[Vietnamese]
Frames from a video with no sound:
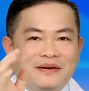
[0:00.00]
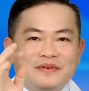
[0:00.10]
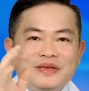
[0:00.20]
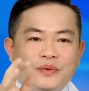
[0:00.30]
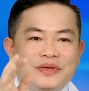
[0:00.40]

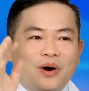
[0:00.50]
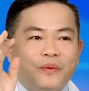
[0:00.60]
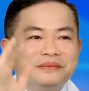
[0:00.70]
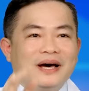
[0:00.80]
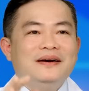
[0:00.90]
Ví dụ như
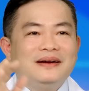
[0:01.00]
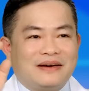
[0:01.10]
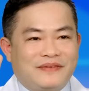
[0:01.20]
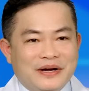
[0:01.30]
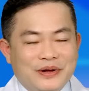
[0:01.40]
ung thư
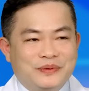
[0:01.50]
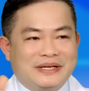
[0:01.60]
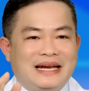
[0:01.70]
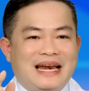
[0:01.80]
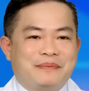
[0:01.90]
là phải điều
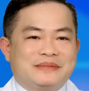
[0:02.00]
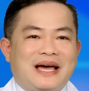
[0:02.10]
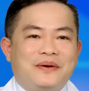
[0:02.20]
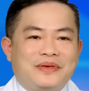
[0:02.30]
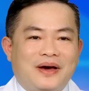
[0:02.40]
trị làm
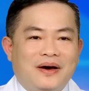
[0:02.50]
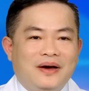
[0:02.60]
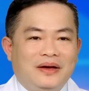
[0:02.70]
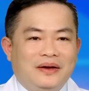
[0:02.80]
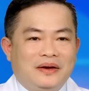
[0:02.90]
sao cho
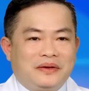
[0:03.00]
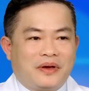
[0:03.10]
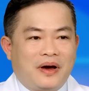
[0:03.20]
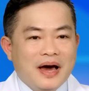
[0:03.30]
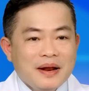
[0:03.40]

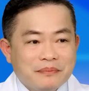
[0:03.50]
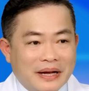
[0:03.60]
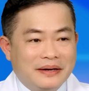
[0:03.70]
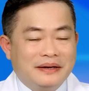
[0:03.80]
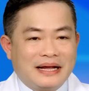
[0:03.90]
hết
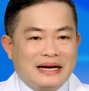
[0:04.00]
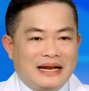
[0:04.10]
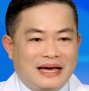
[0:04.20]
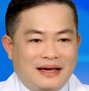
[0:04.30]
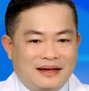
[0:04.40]
bệnh, hay
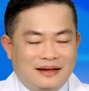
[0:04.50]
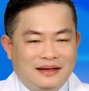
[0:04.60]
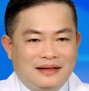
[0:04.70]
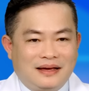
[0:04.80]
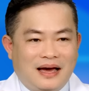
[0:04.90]
là
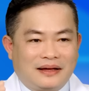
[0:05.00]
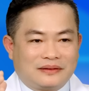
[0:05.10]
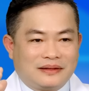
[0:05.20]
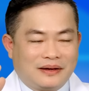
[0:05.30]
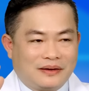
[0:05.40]

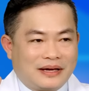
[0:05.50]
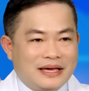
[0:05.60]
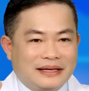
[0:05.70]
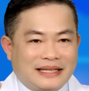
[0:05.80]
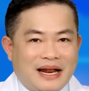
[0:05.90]

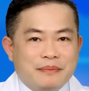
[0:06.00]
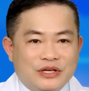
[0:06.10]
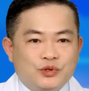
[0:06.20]
khi người ta đã bị